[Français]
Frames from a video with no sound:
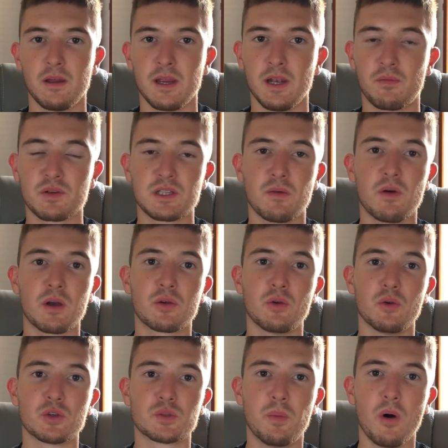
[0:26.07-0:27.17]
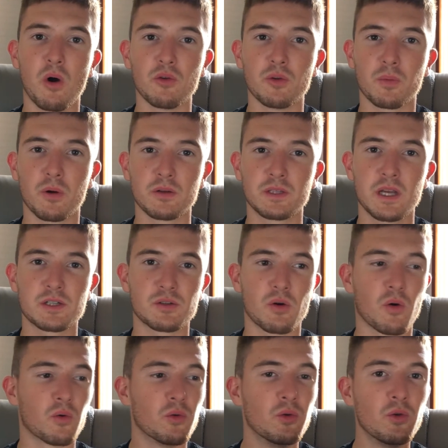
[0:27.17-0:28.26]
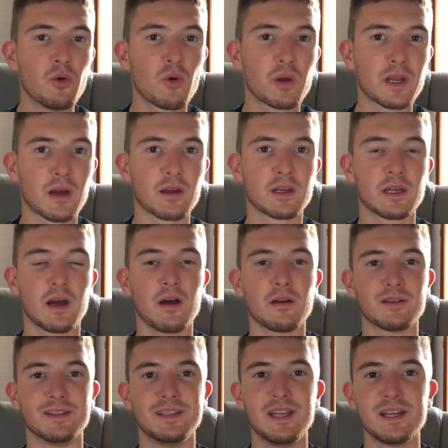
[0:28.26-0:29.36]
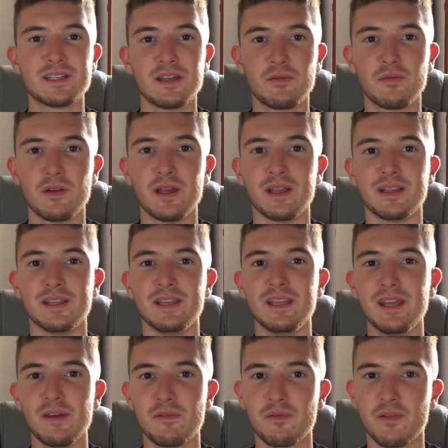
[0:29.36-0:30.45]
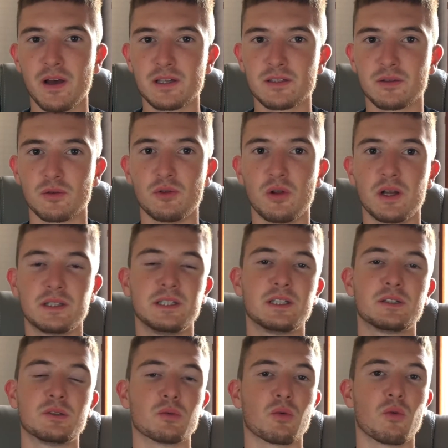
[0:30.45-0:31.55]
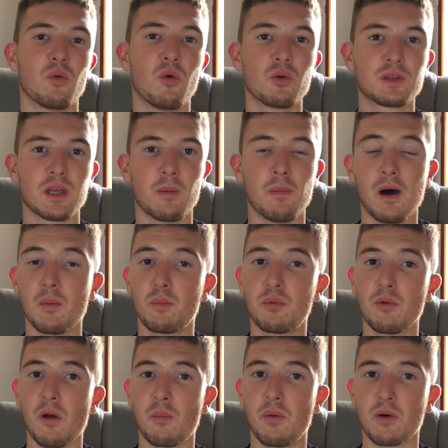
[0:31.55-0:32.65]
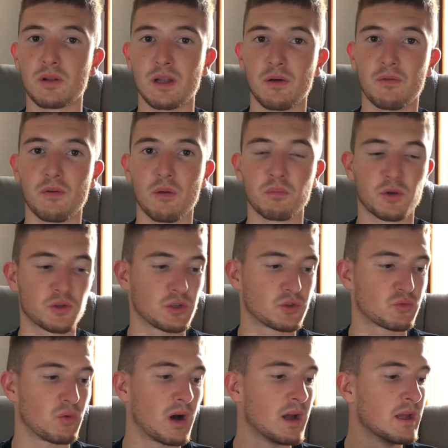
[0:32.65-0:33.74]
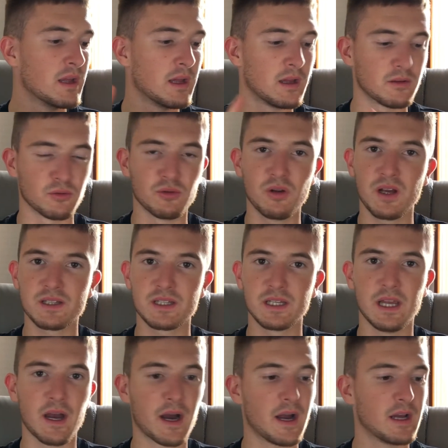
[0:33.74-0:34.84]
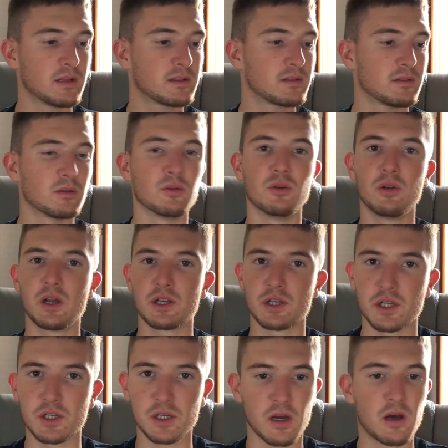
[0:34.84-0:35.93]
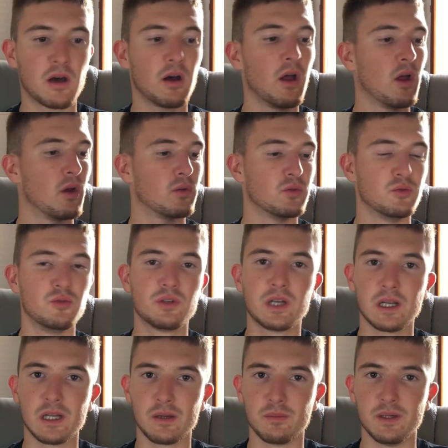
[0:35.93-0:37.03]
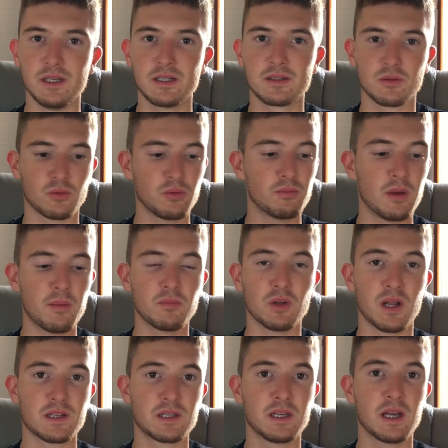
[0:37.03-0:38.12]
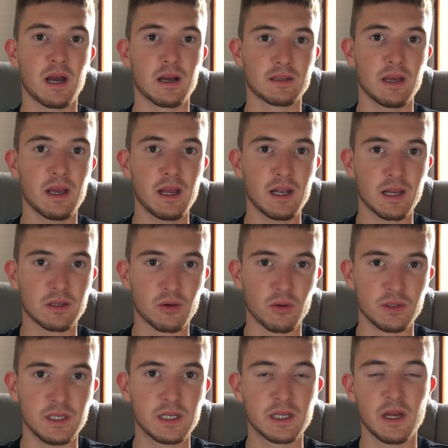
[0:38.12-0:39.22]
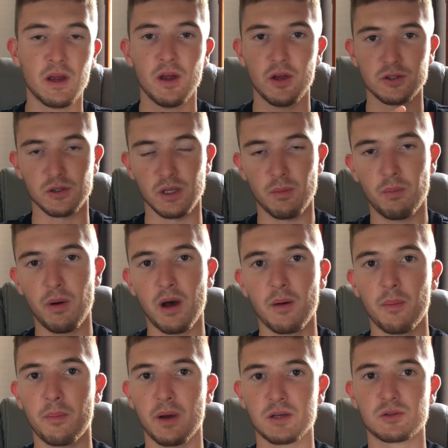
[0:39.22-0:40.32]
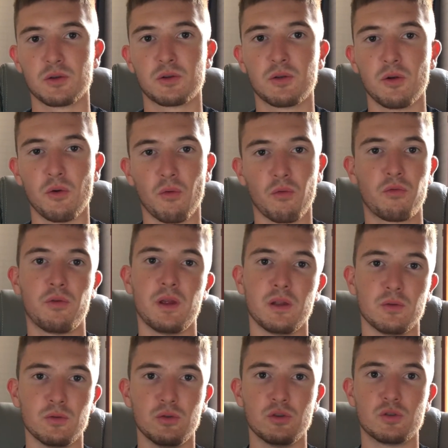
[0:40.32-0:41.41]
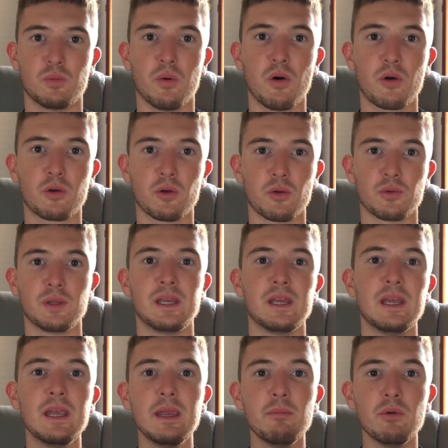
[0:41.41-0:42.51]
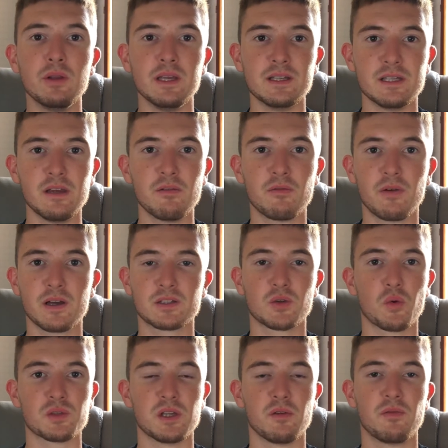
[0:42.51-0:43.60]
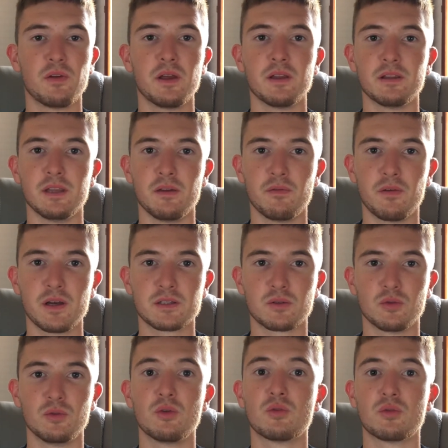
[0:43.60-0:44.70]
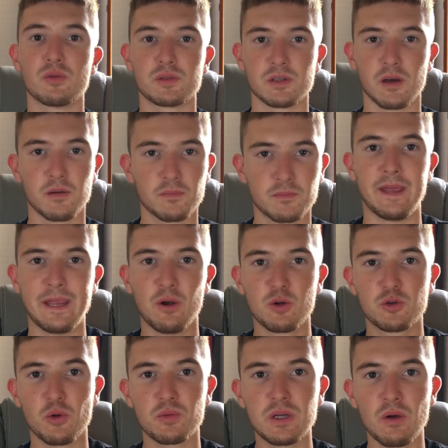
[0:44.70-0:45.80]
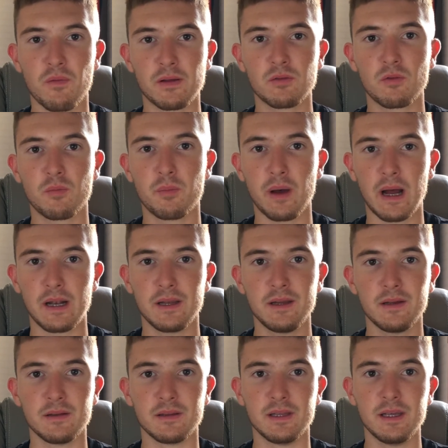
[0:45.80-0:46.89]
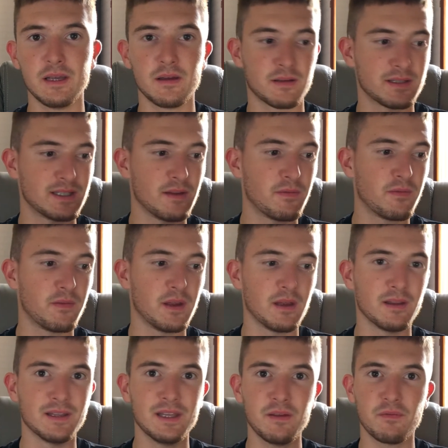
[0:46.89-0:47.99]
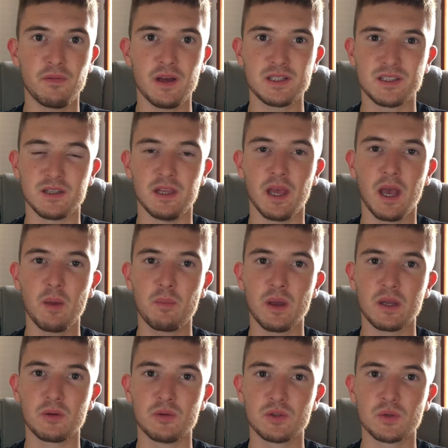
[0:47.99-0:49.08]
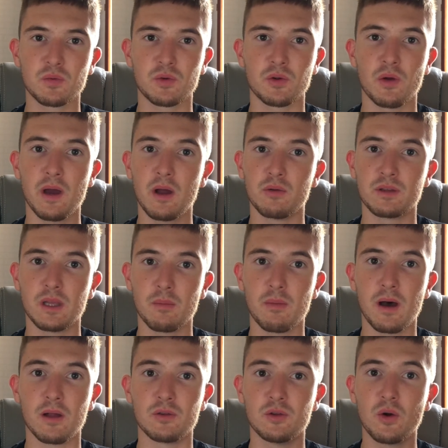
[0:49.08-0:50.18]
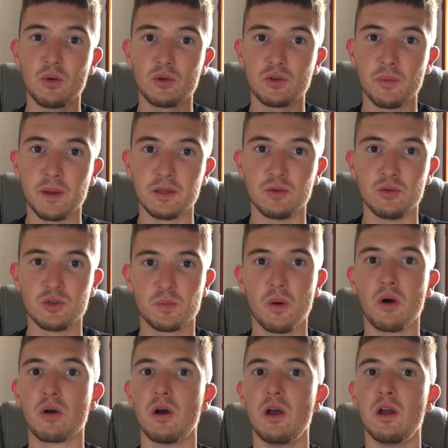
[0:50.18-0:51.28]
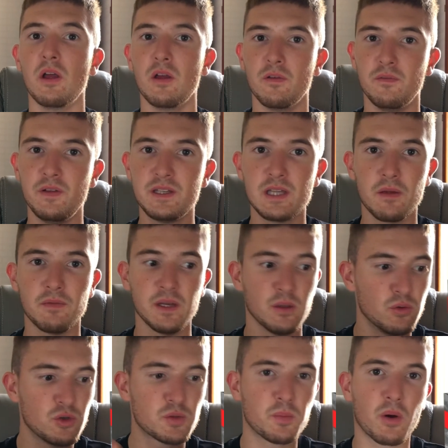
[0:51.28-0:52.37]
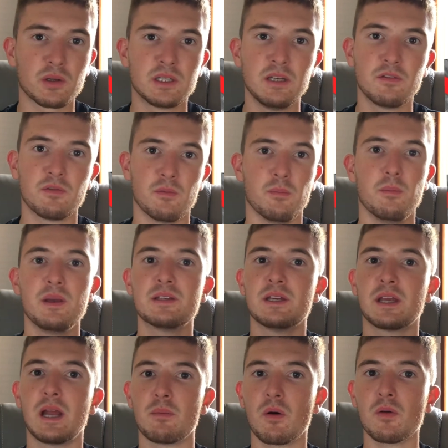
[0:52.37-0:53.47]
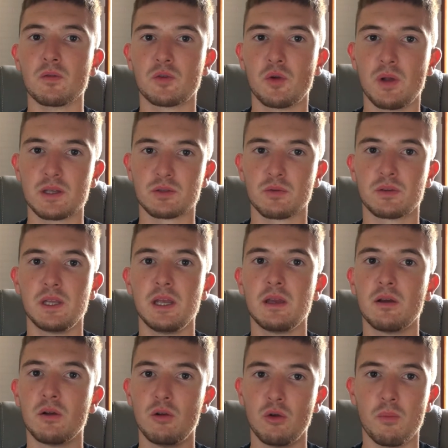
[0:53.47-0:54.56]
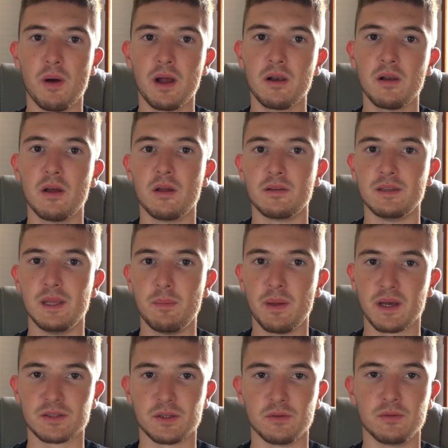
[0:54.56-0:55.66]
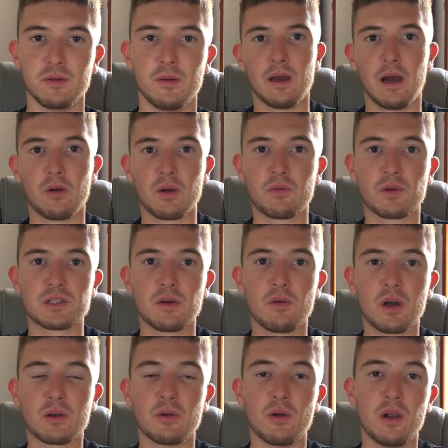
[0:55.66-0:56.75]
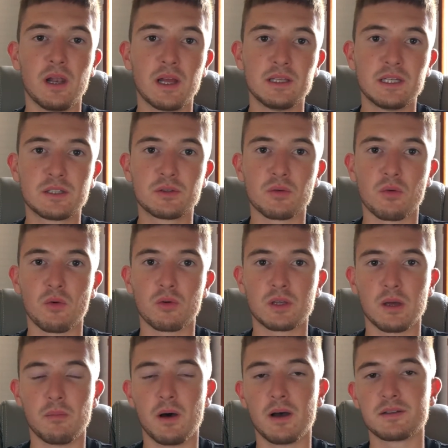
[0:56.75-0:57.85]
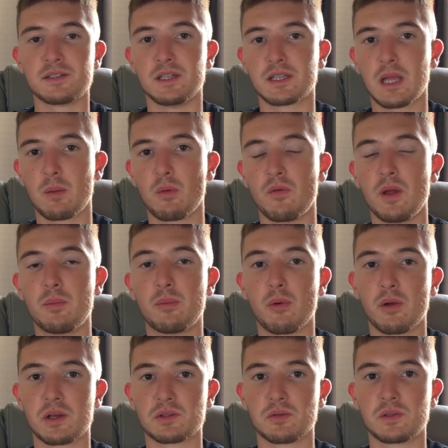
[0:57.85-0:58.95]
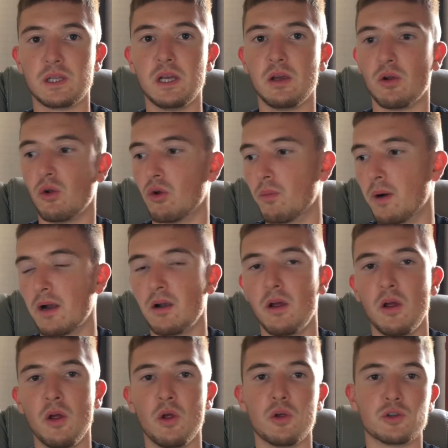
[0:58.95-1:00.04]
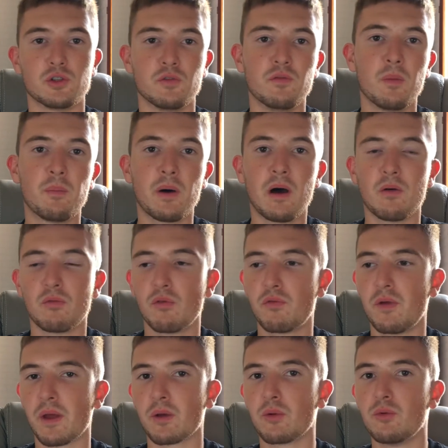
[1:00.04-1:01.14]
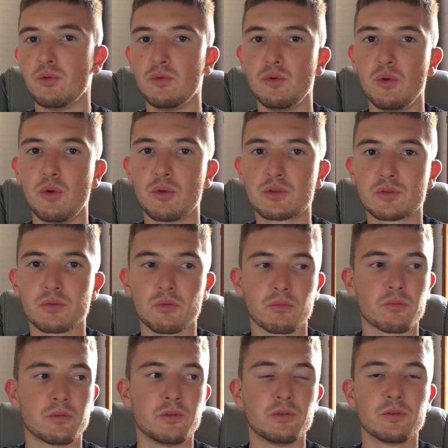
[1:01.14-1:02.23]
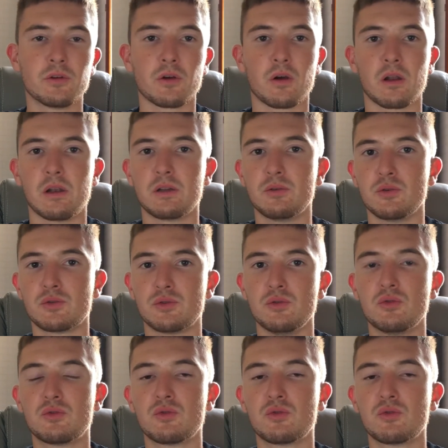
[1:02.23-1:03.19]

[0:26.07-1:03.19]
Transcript: Il faut savoir que le sport ne protège en aucun cas des effets néfastes de l'addiction au tabac, peu importe la forme, que ce soit de la cigarette, de la chicha, du cannabis ou même de la cigarette électronique. Ce n'est pas parce qu'on fait du sport que l'on est immunisé face aux effets néfastes de tout ça. Et aujourd'hui, on va donc parler des effets néfastes, des répercussions que a le tabac dans le domaine du sport vis-à-vis -vis du sportif, mais également de la santé globale des personnes. Alors il faut savoir que l'addiction au tabac, c'est très mauvais pour la santé globale. Je ne veux pas vous faire une leçon d'une heure là-dessus.